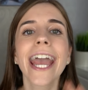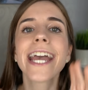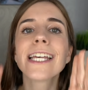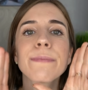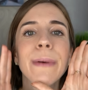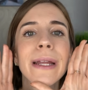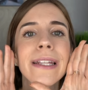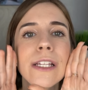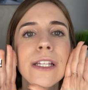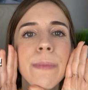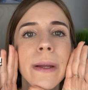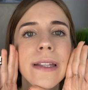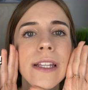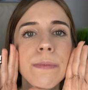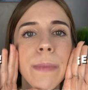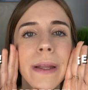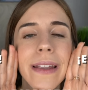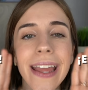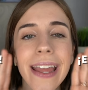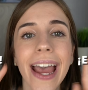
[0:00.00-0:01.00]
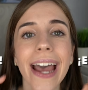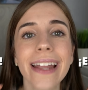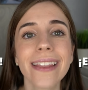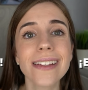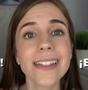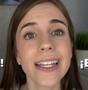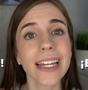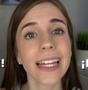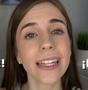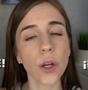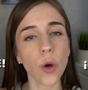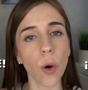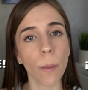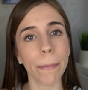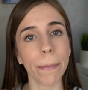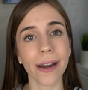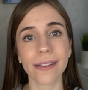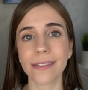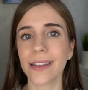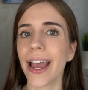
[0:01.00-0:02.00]
Espérate, espérate, espérate. Antes de que te
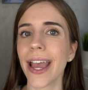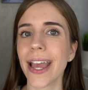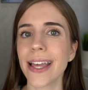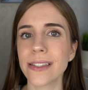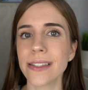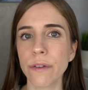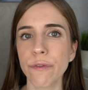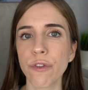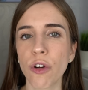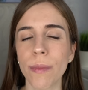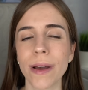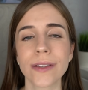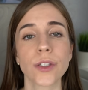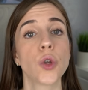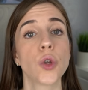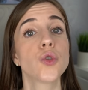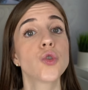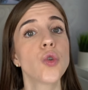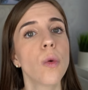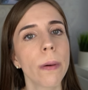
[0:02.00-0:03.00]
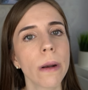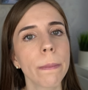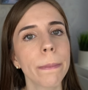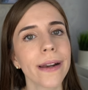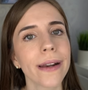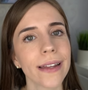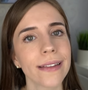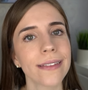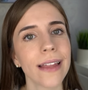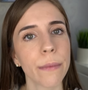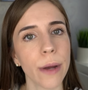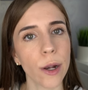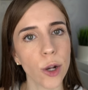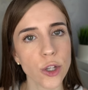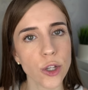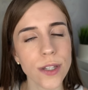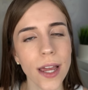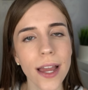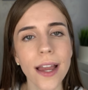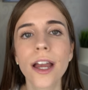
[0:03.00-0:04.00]
comparta esta información súper perrita y
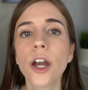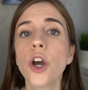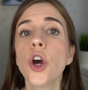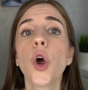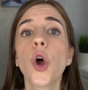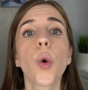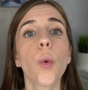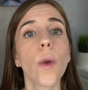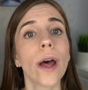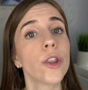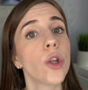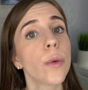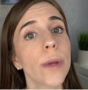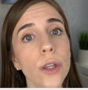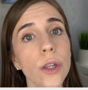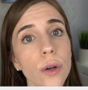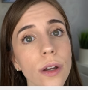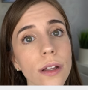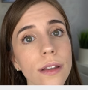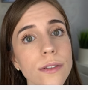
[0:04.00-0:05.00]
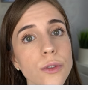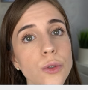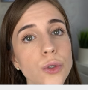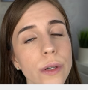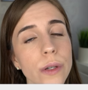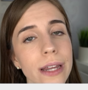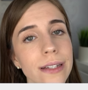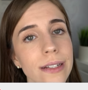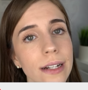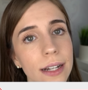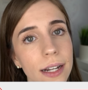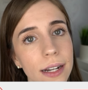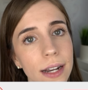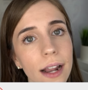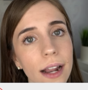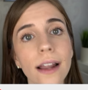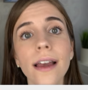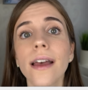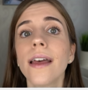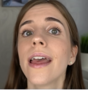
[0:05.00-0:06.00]
valiosa, no ando viendo que te suscribas al
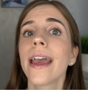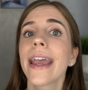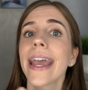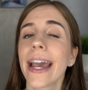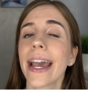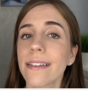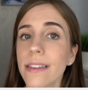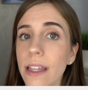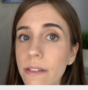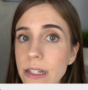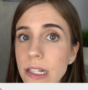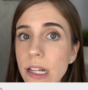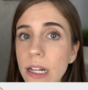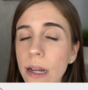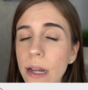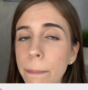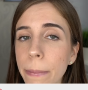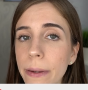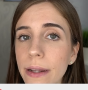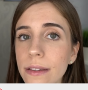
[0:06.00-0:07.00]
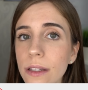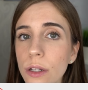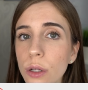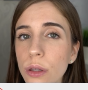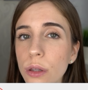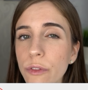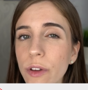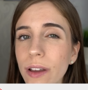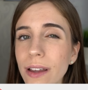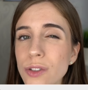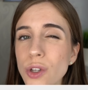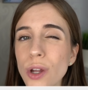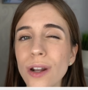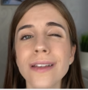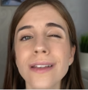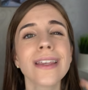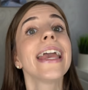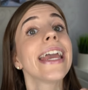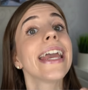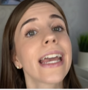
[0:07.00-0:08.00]
canal, que actives la campanita de
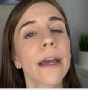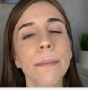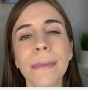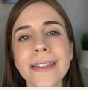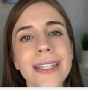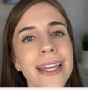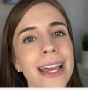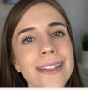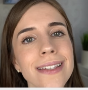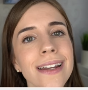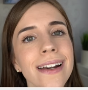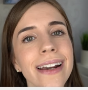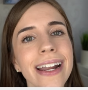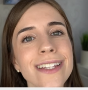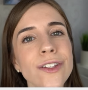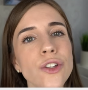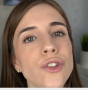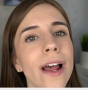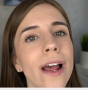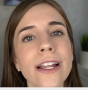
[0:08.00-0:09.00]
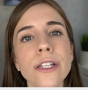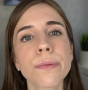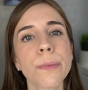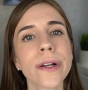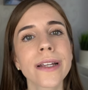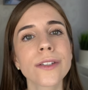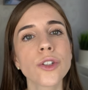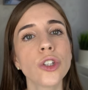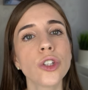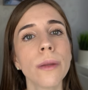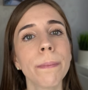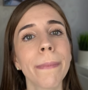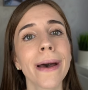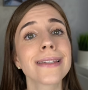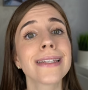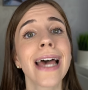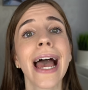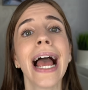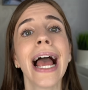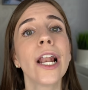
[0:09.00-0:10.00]
notificaciones y que me sigas en redes sociales porque soy
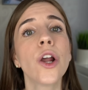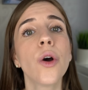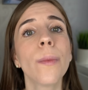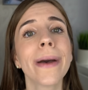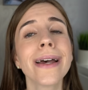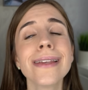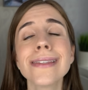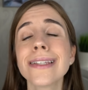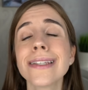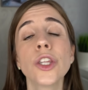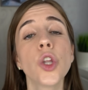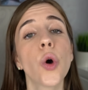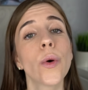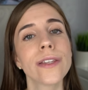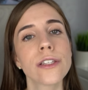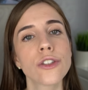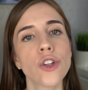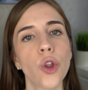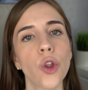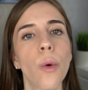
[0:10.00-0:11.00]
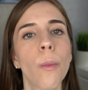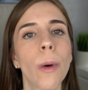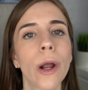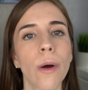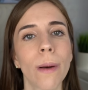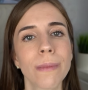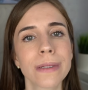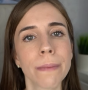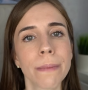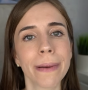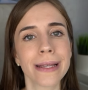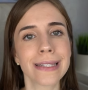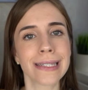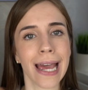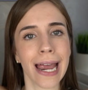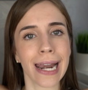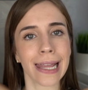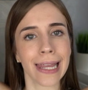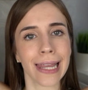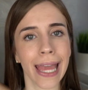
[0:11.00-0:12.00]
tipaza. Algo más no es todo. Bueno, vamos a
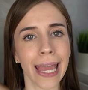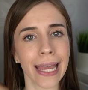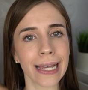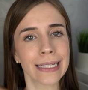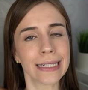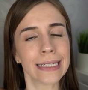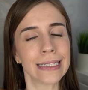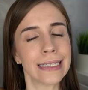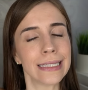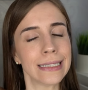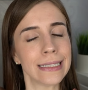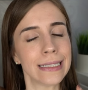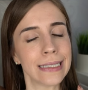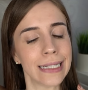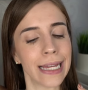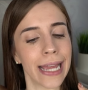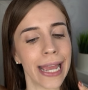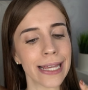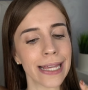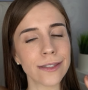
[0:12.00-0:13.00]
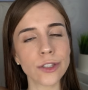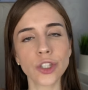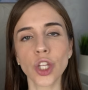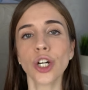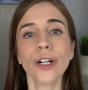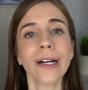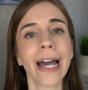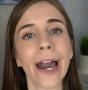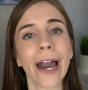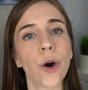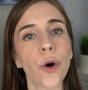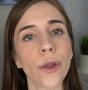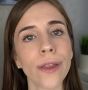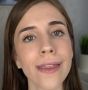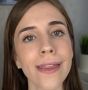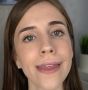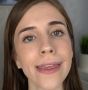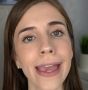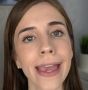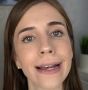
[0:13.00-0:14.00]
pasar de esto a
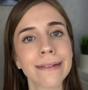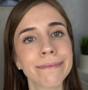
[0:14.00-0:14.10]
jodidilla.